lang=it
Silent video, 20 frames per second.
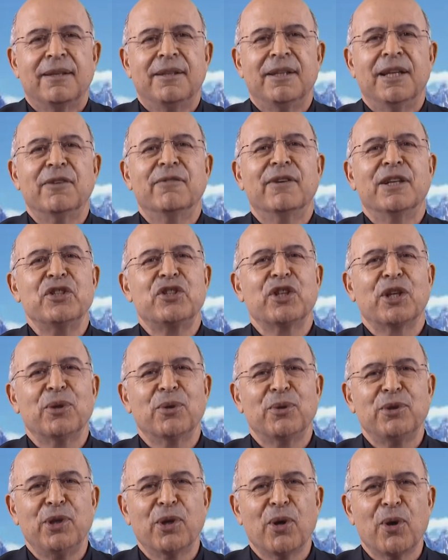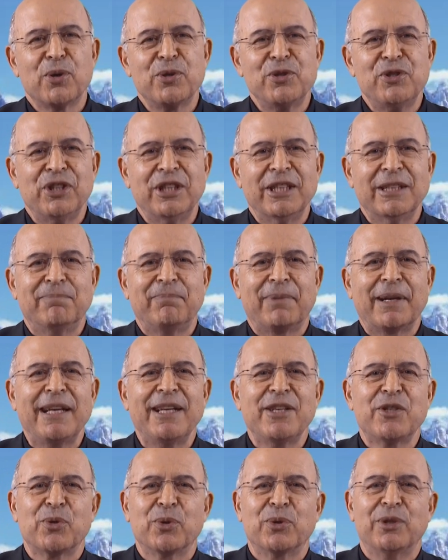Nel Vangelo di oggi,
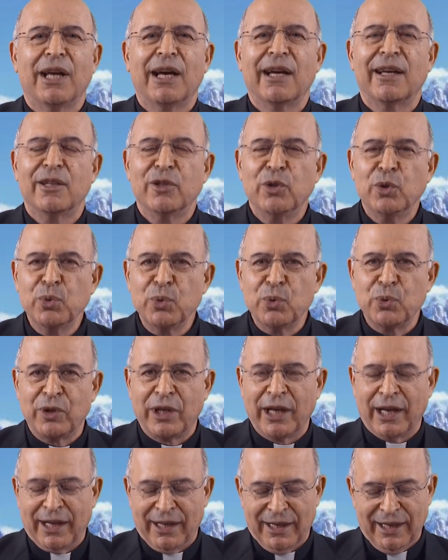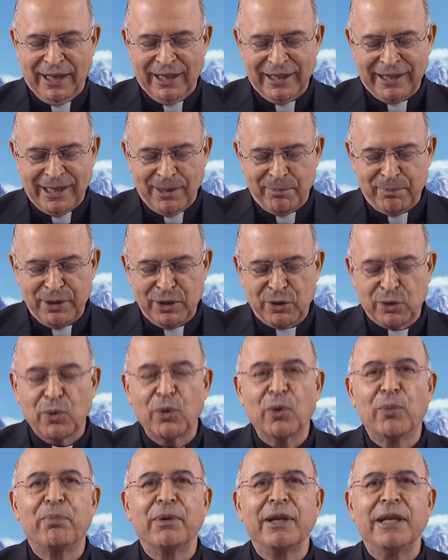preso da Luca al
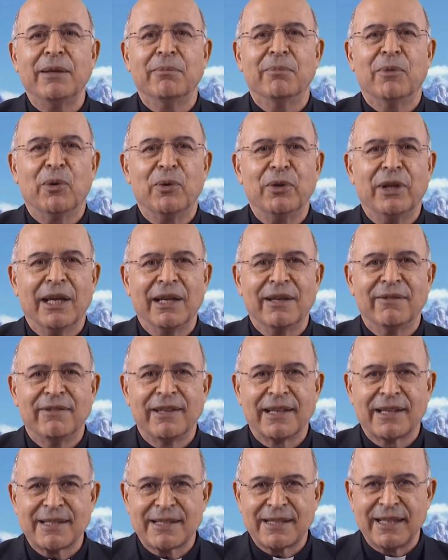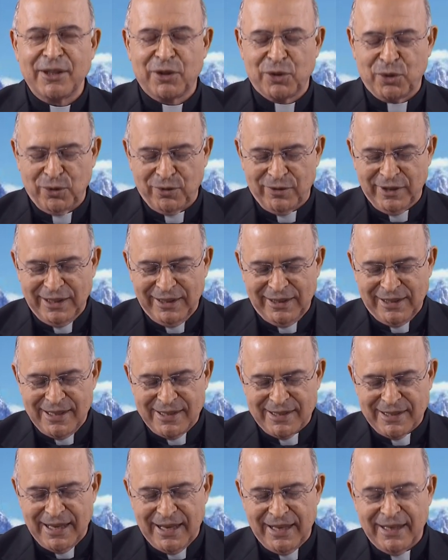capitolo primo, dal versetto
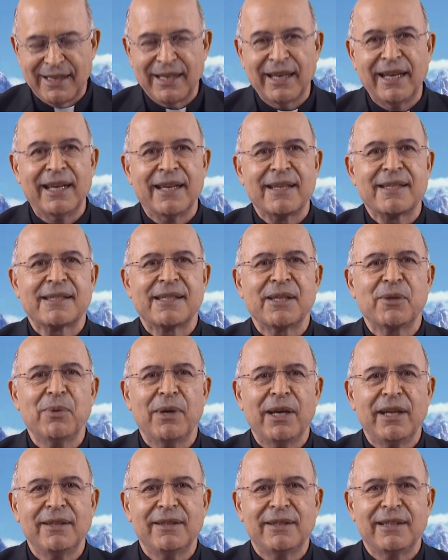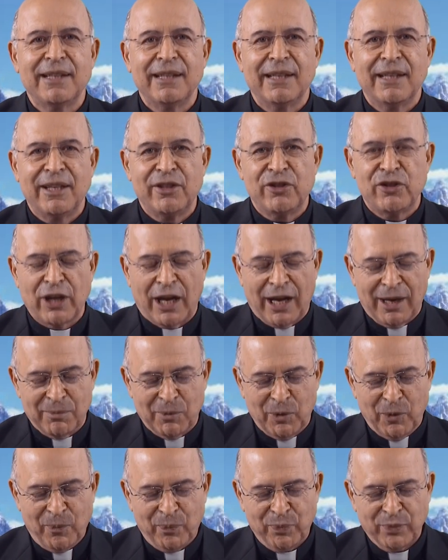26 e seguenti,
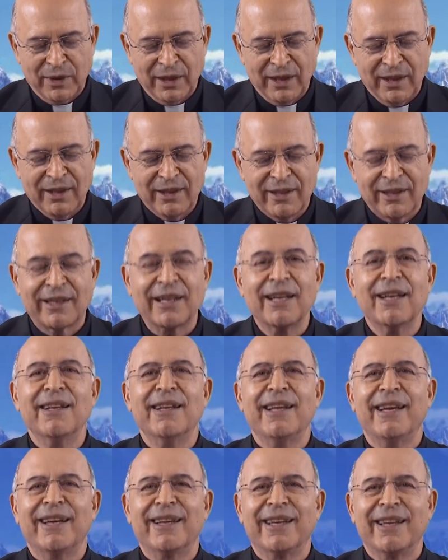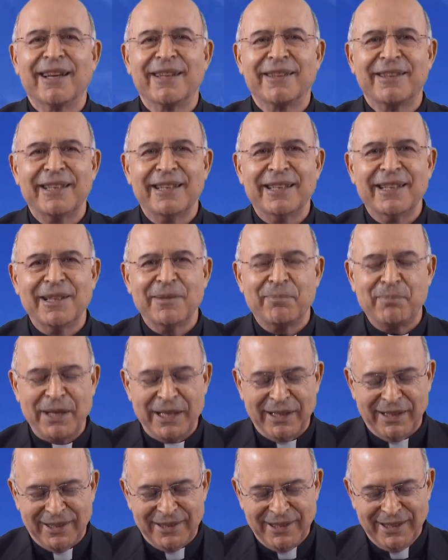leggiamo Rallegrati,
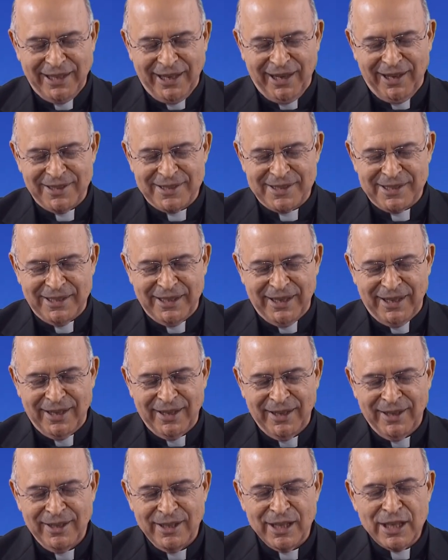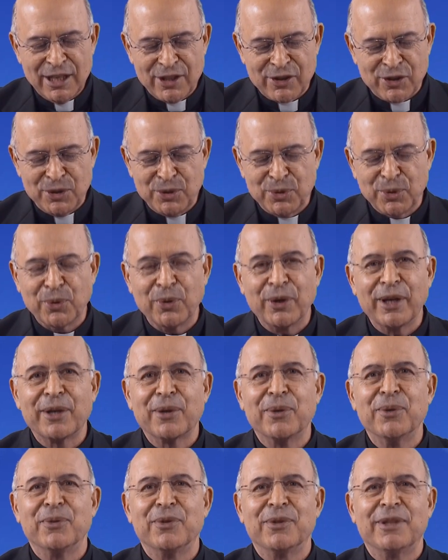piena di grazia, il Signore è
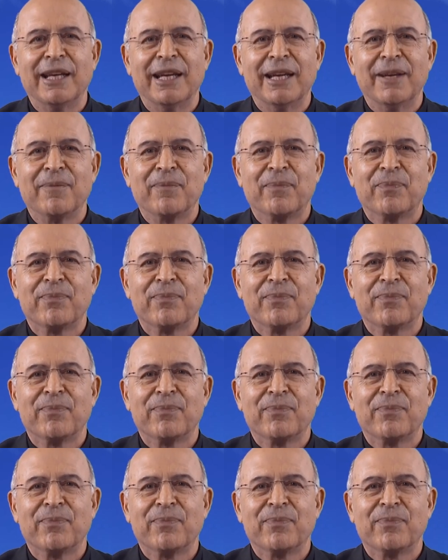con te.